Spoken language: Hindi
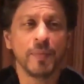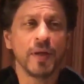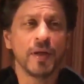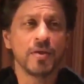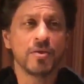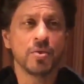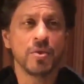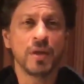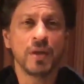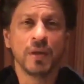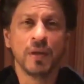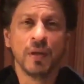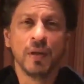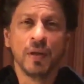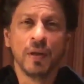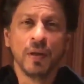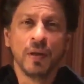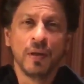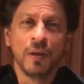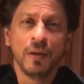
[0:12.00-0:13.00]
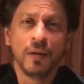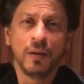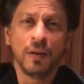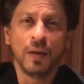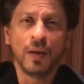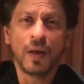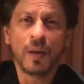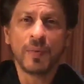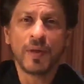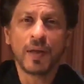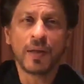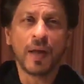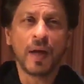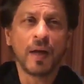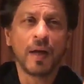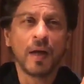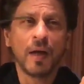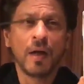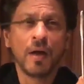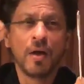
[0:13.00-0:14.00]
ये रही मेरी सुई ये रहा
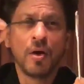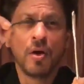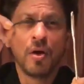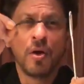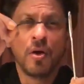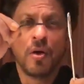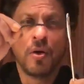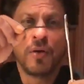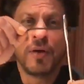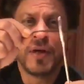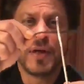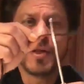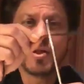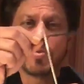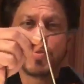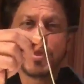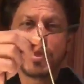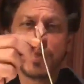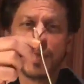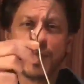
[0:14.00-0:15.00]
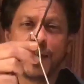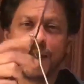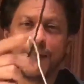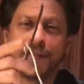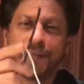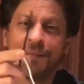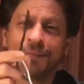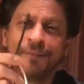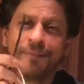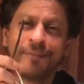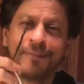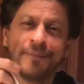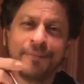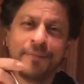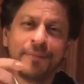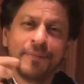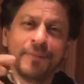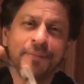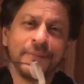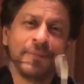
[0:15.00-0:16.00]
मेरा धागा और ये इसमें चले गए
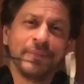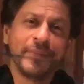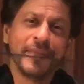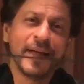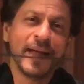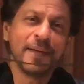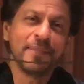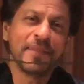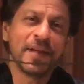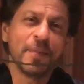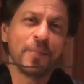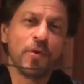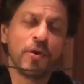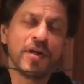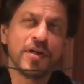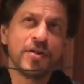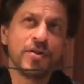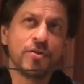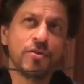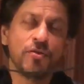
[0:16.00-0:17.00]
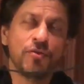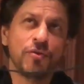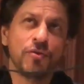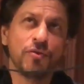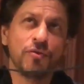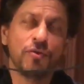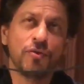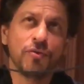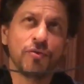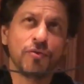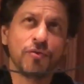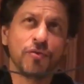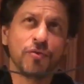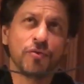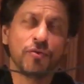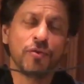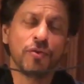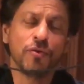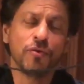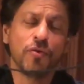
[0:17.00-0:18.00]
टाइम था पॉइंट जीरो जीरो जीरो
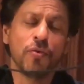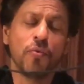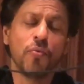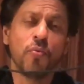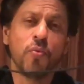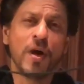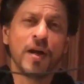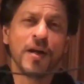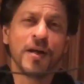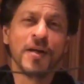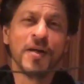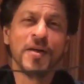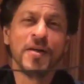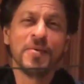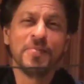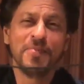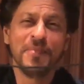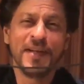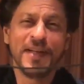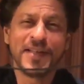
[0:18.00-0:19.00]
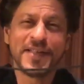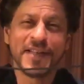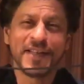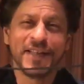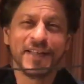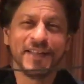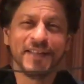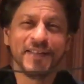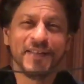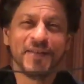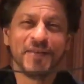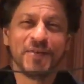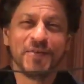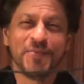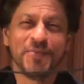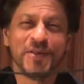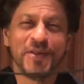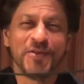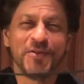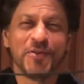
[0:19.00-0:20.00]
जीरो जीरो वन मिली
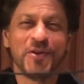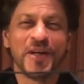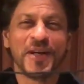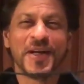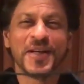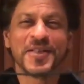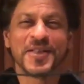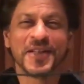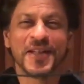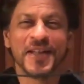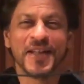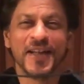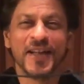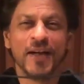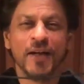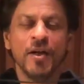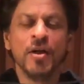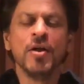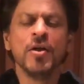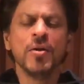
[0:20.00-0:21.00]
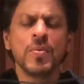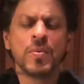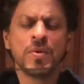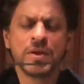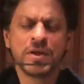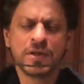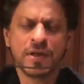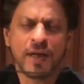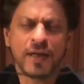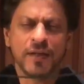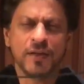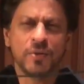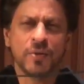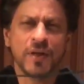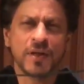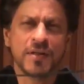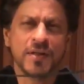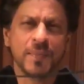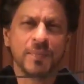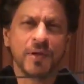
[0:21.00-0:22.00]
सेकेंड मुझे जो हरा सकेगा वो इस
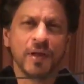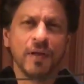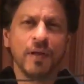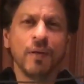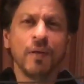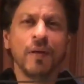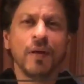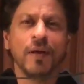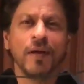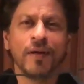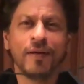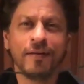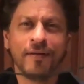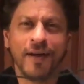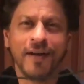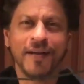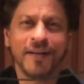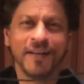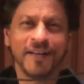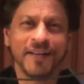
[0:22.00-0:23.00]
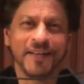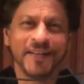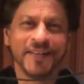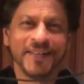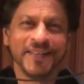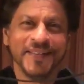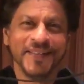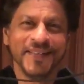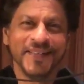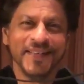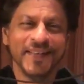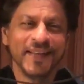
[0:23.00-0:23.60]
चैलेंज को एक्सेप्ट करे और ट्राई करे